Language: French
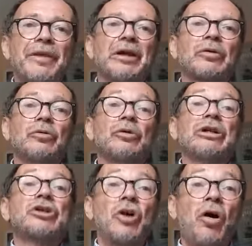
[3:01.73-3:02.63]
c'est-à-dire que donc
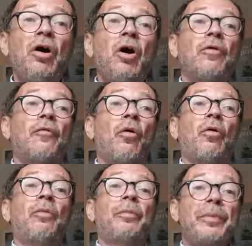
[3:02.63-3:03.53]
les gens vont
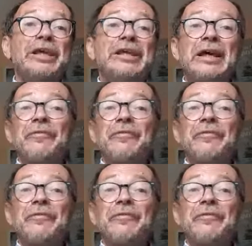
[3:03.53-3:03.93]
payer,